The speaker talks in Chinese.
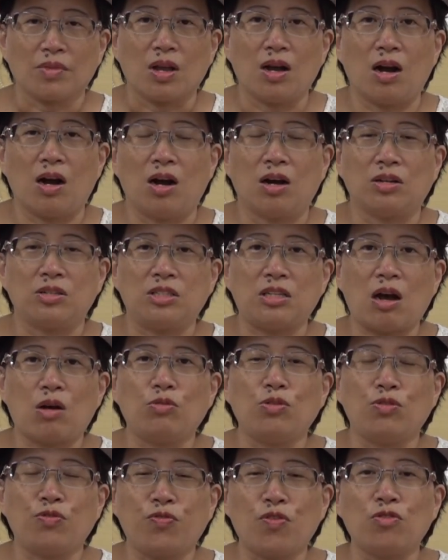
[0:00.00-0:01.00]
呃教
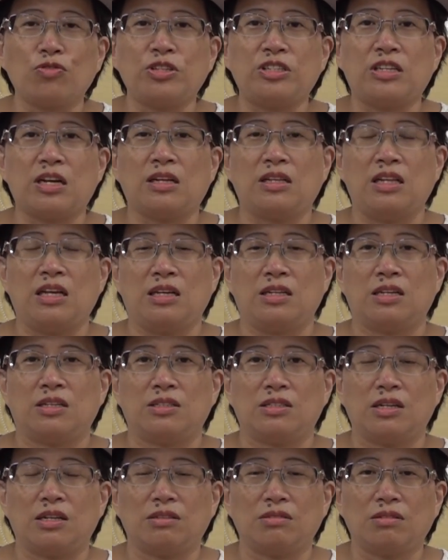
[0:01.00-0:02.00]
育奉献力的
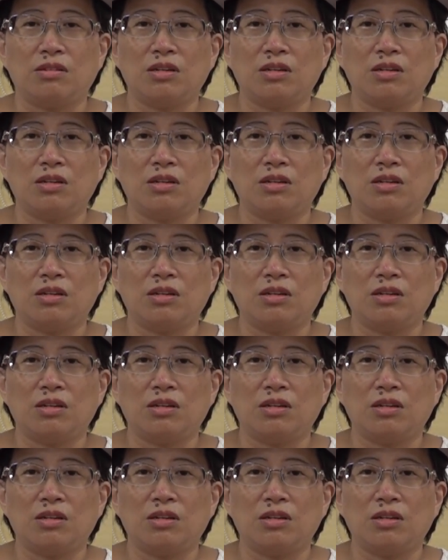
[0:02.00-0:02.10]
人。